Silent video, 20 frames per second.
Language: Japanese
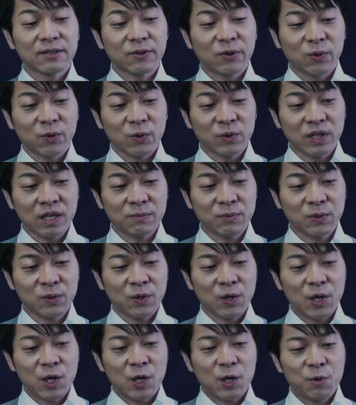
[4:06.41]
ここで
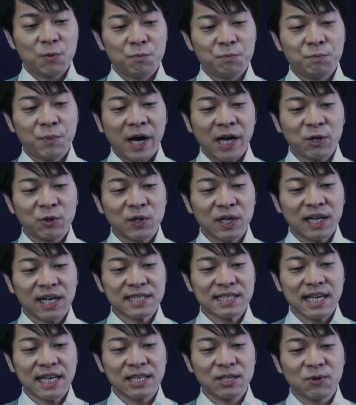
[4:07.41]
も真夜
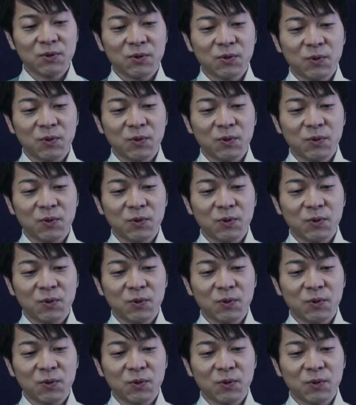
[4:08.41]
中さんの